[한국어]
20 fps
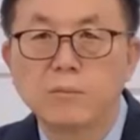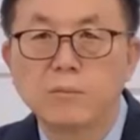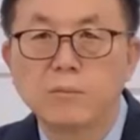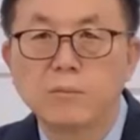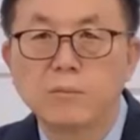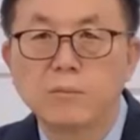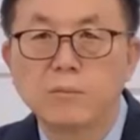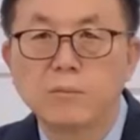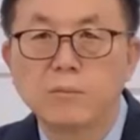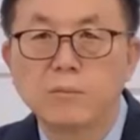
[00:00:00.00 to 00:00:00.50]

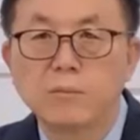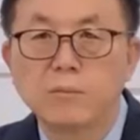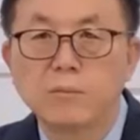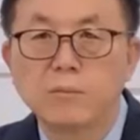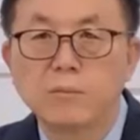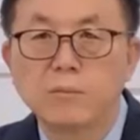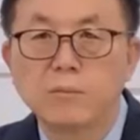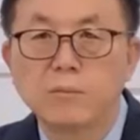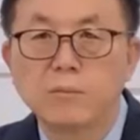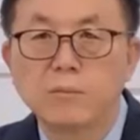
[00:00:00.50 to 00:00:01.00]

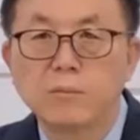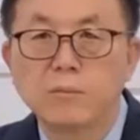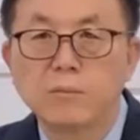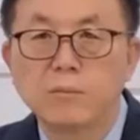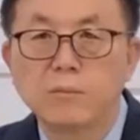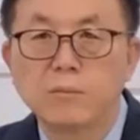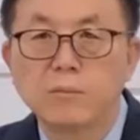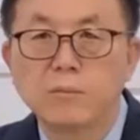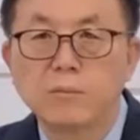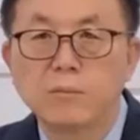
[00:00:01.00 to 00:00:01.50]
천군
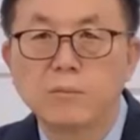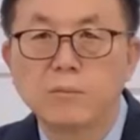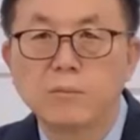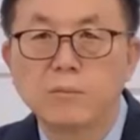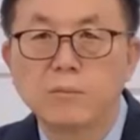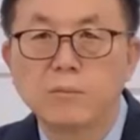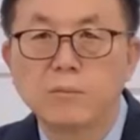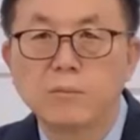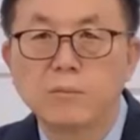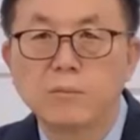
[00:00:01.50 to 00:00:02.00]
천사를
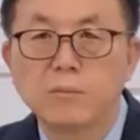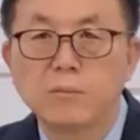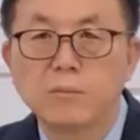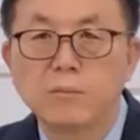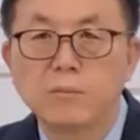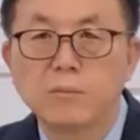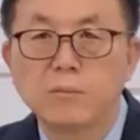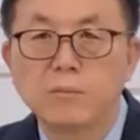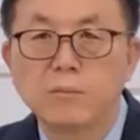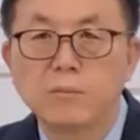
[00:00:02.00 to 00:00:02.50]
보내어
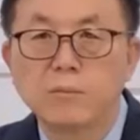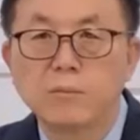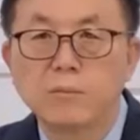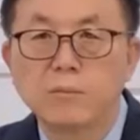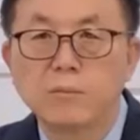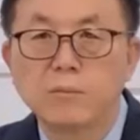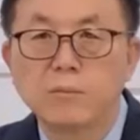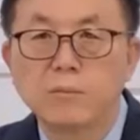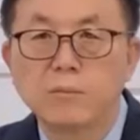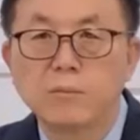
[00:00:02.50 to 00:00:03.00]

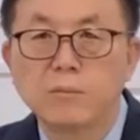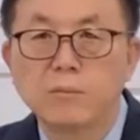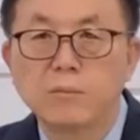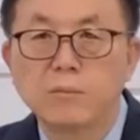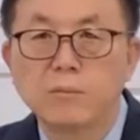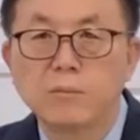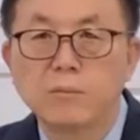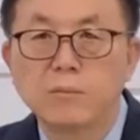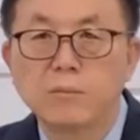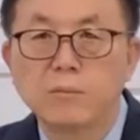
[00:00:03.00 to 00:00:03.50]

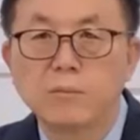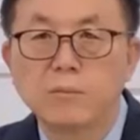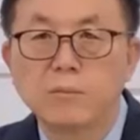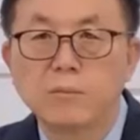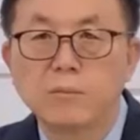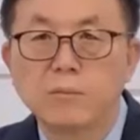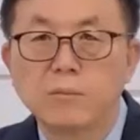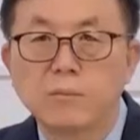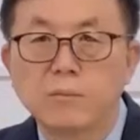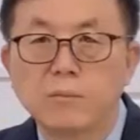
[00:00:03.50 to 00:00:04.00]
말씀을
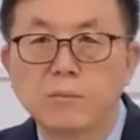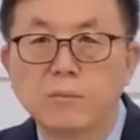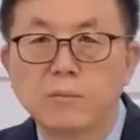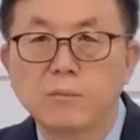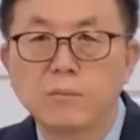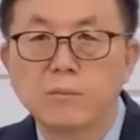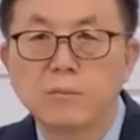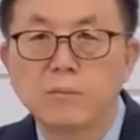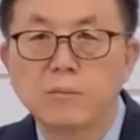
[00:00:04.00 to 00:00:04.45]
이루시는 겁니다.